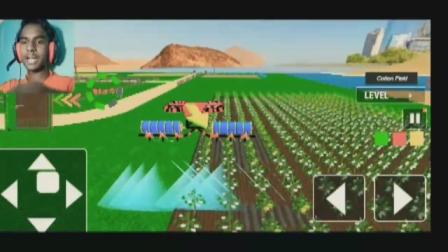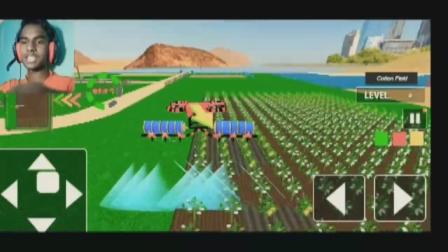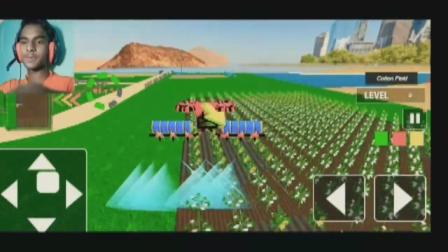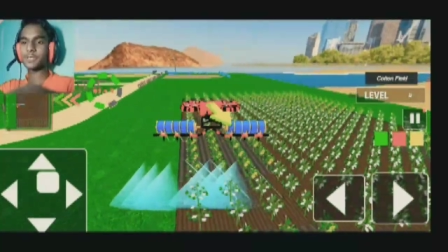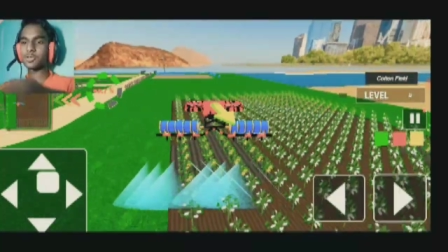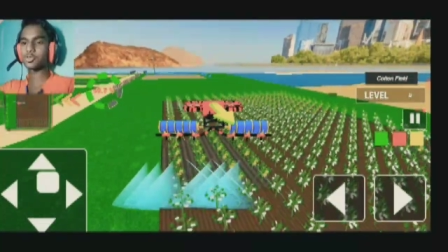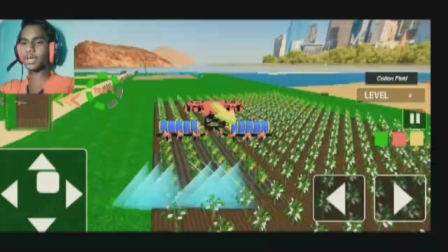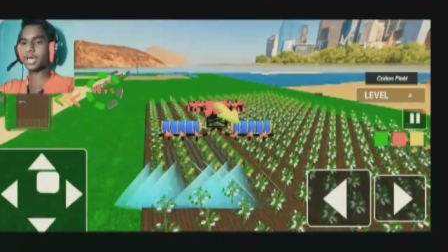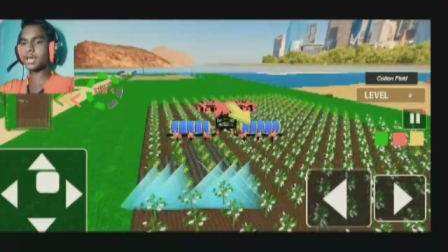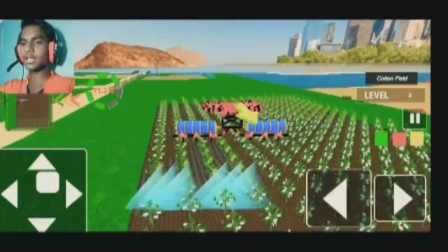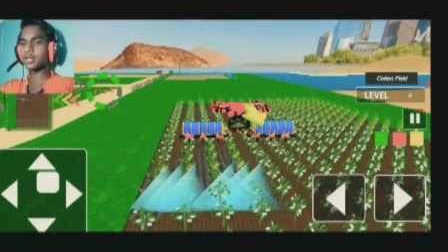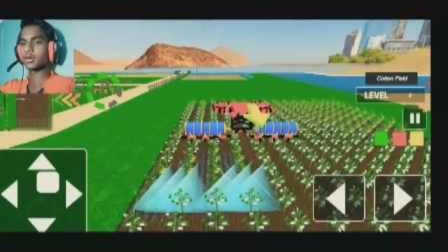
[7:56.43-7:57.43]
के लगभग आसपास
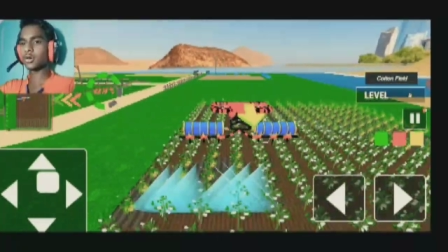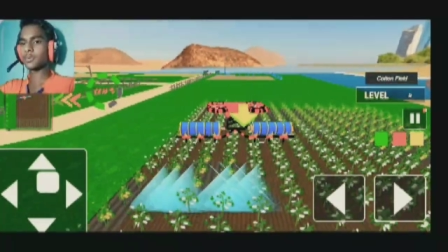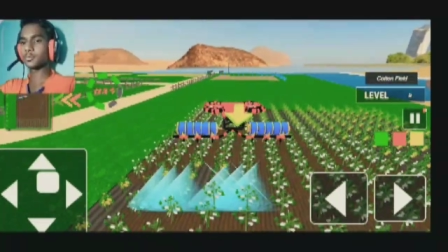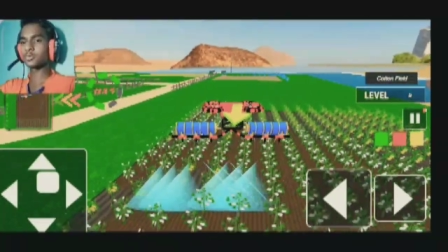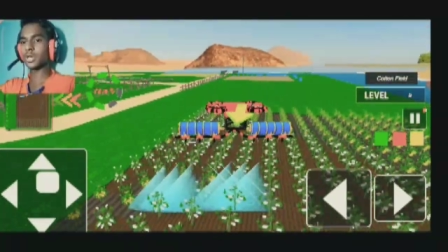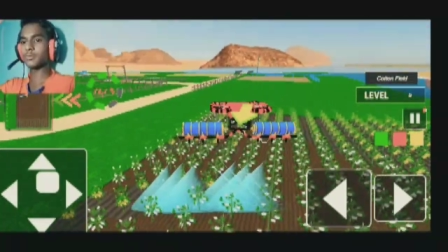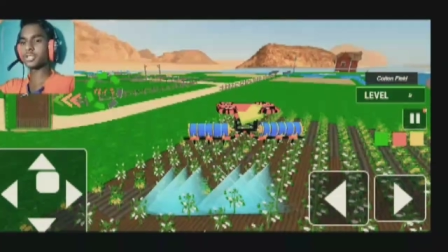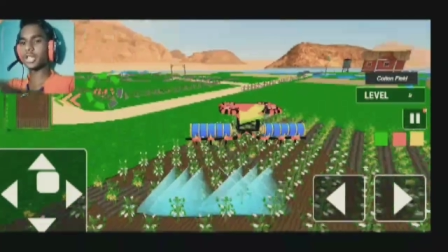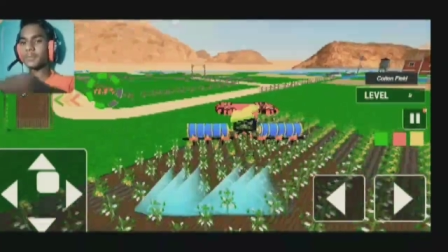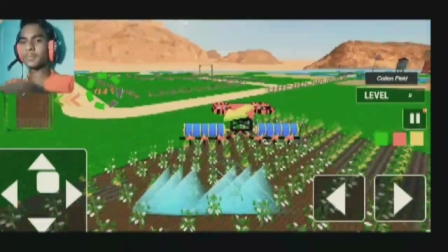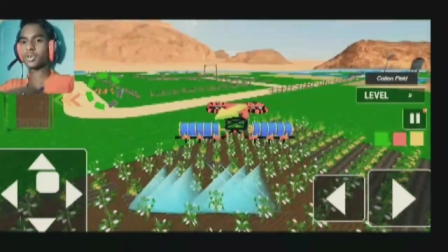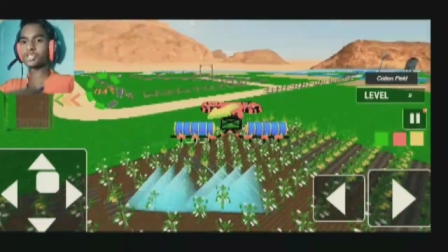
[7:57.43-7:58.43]
हो चुका है और
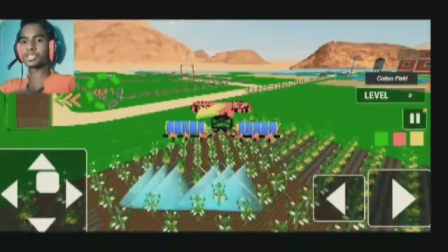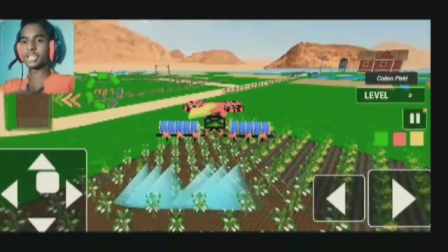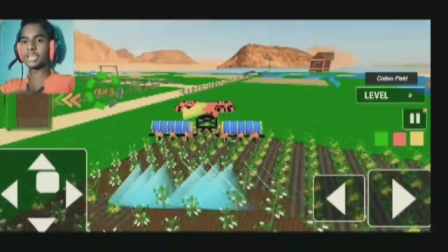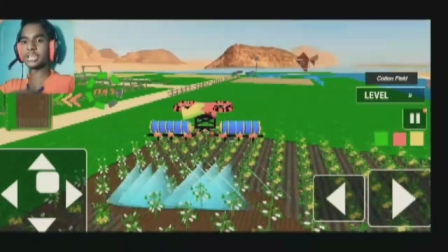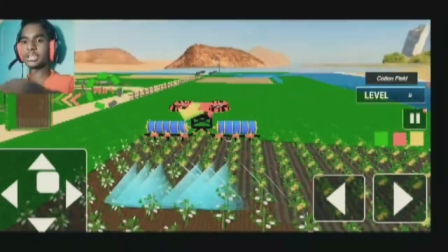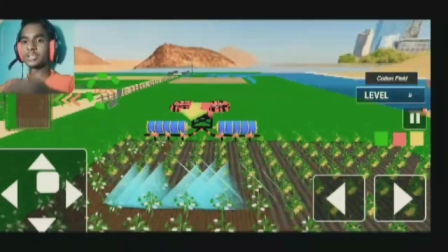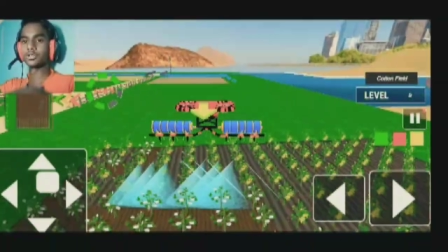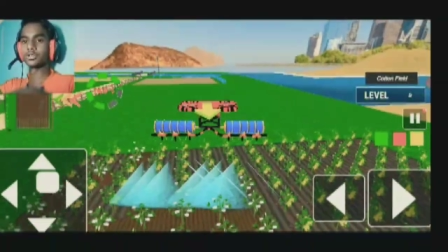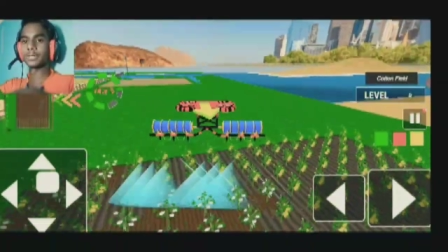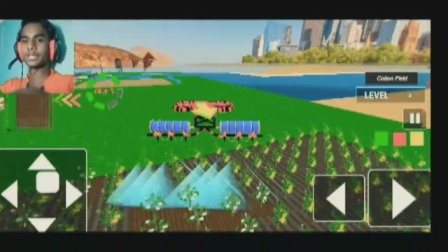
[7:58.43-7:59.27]
पूरा भी हो जाएगा बहुत जल्द